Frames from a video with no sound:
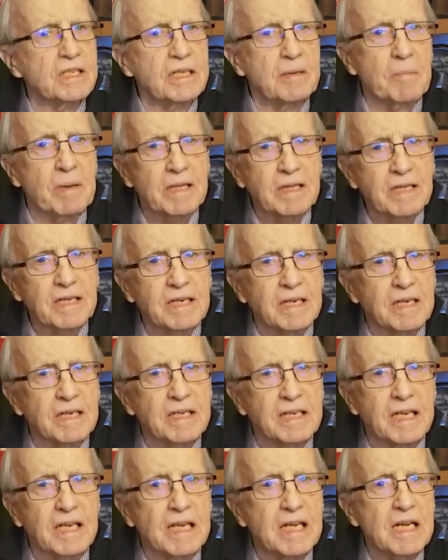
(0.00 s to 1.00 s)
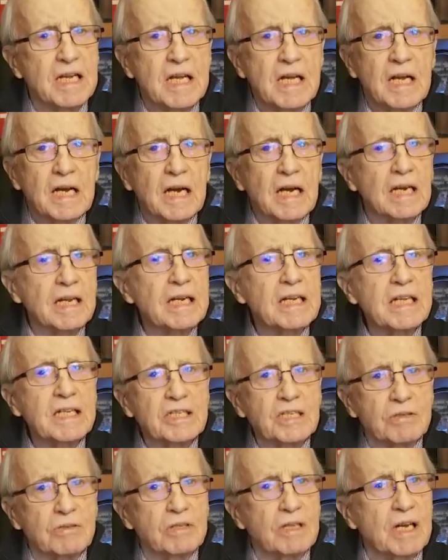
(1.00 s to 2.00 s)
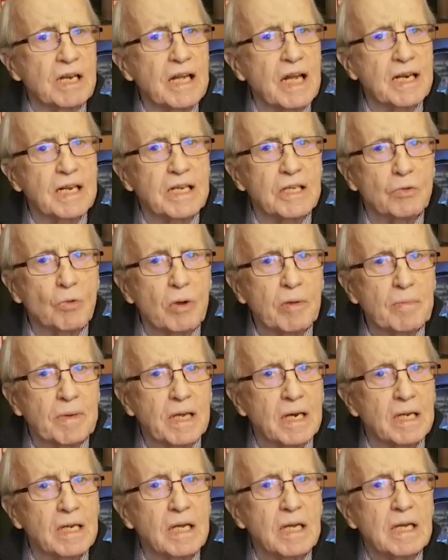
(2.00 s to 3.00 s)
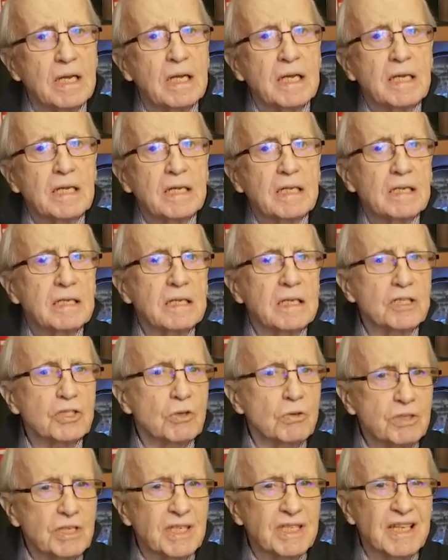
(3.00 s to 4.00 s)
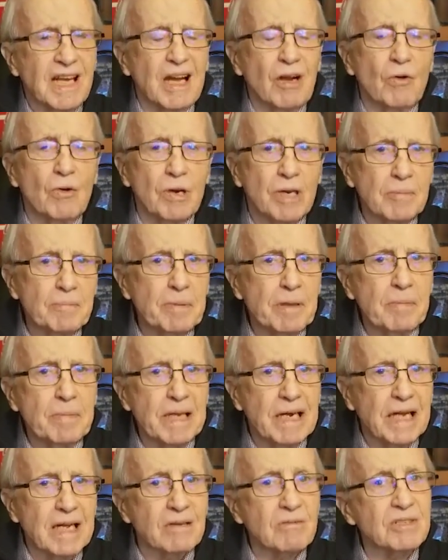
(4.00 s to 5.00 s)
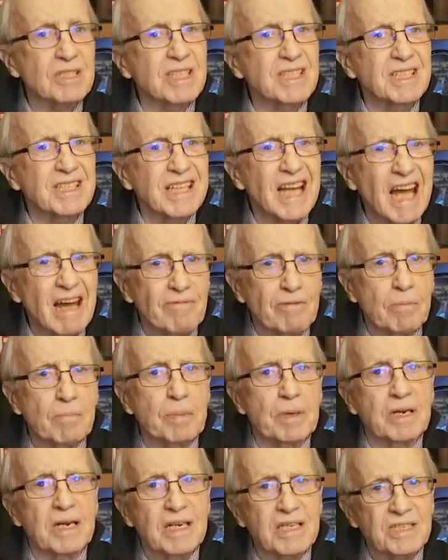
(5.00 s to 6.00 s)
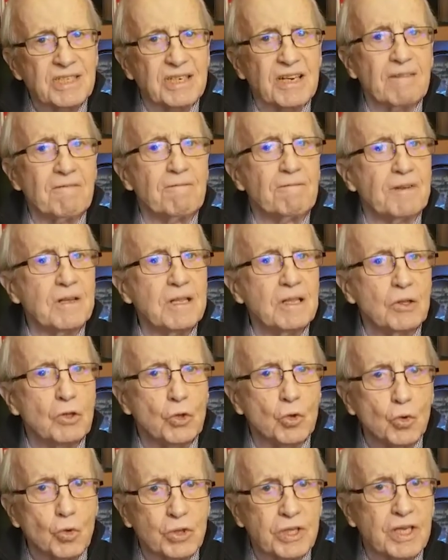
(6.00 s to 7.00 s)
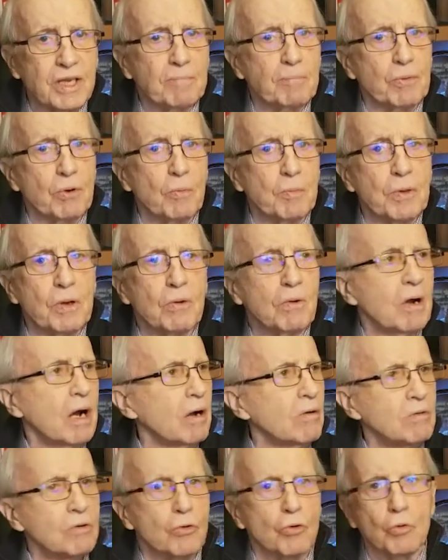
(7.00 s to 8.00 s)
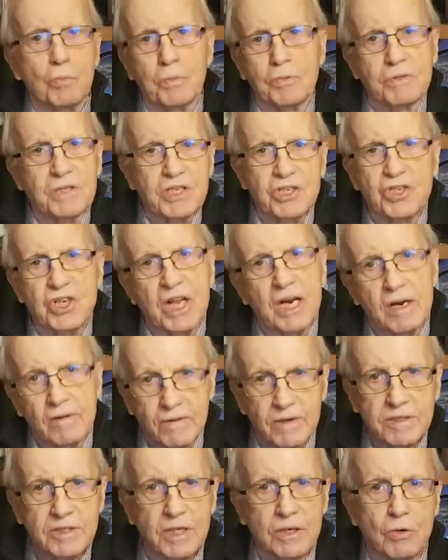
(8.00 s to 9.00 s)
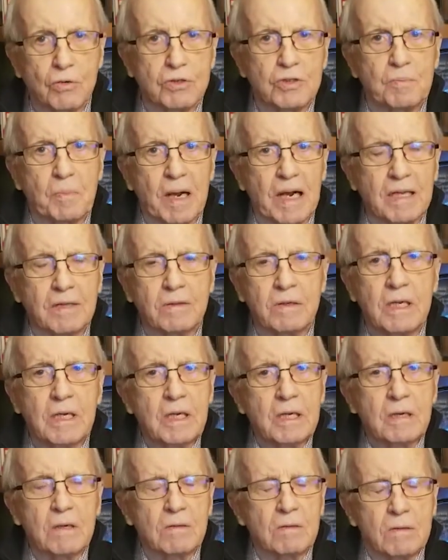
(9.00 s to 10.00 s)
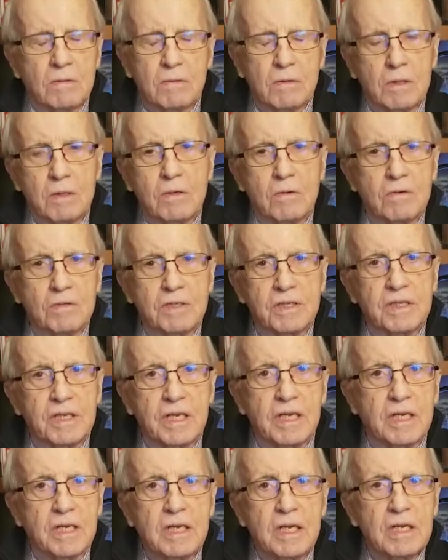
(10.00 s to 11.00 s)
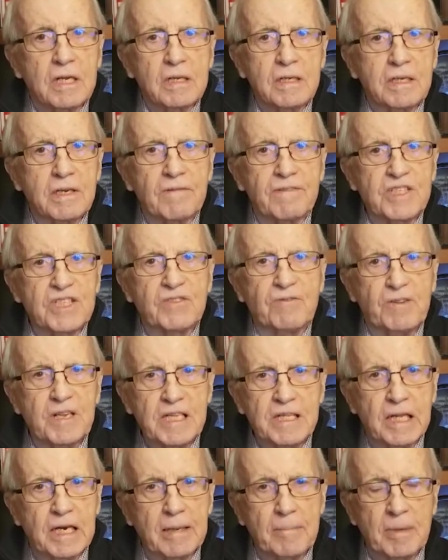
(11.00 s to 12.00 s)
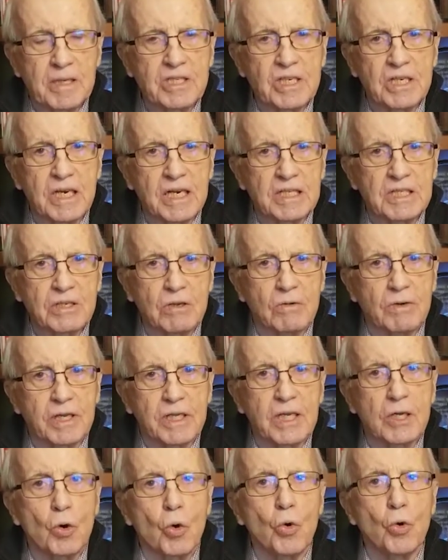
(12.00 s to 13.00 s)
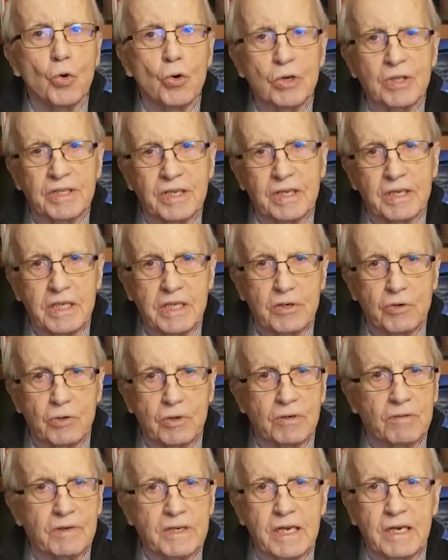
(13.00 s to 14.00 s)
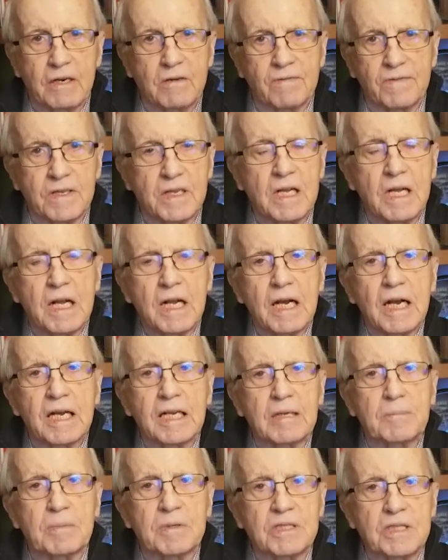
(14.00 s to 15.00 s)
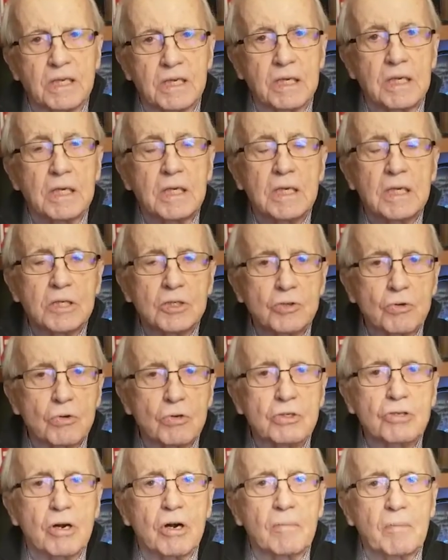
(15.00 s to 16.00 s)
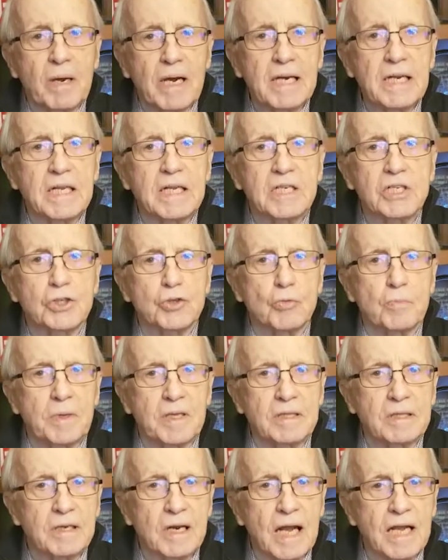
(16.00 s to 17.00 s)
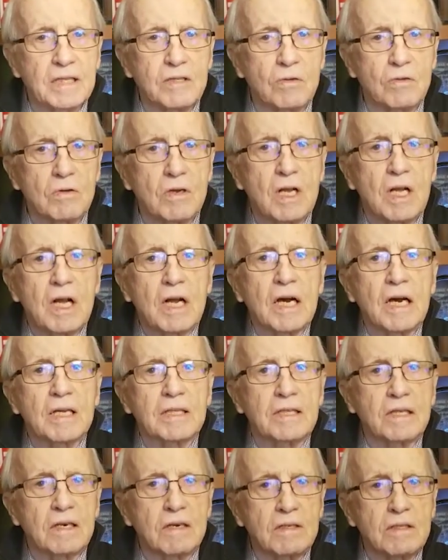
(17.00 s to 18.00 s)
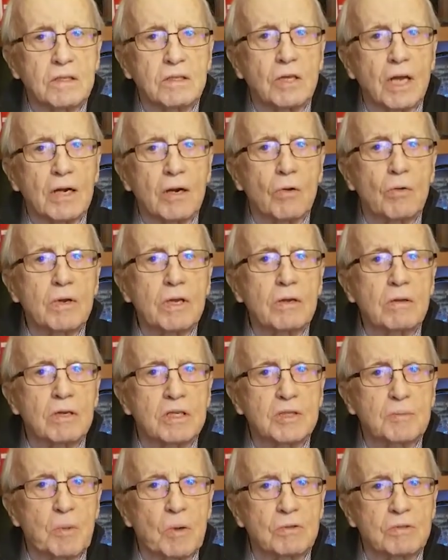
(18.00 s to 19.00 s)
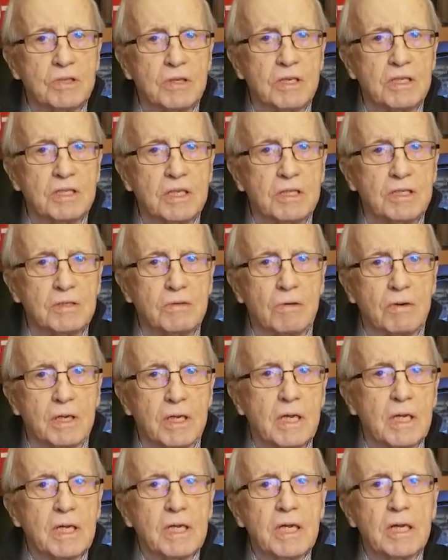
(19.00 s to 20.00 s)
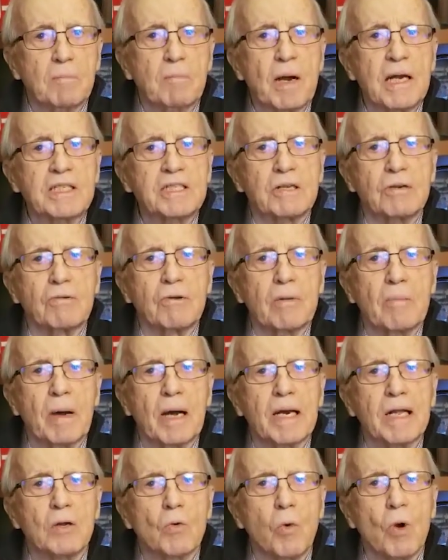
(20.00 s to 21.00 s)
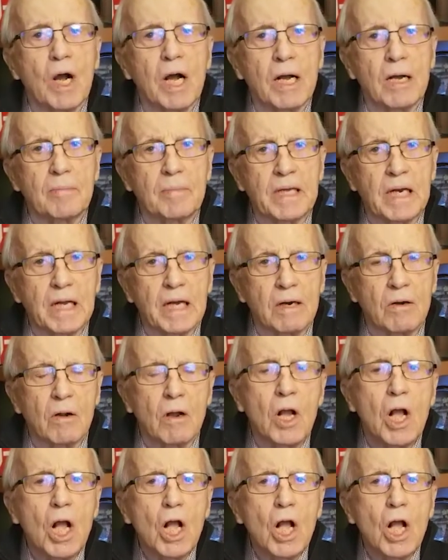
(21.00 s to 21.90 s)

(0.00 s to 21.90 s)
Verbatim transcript: dimentica che all'inizio degli anni 2000 la società Olimpia Milano stava per essere venduta proprio a un gruppo di Genova, se non sbaglio, una cosa che, che sfida l'immaginazione, che urta i nervi, anche pensare. George Armani è subentrato a dire darò io la sponsorizzazione, il basket rimane qua a Milano.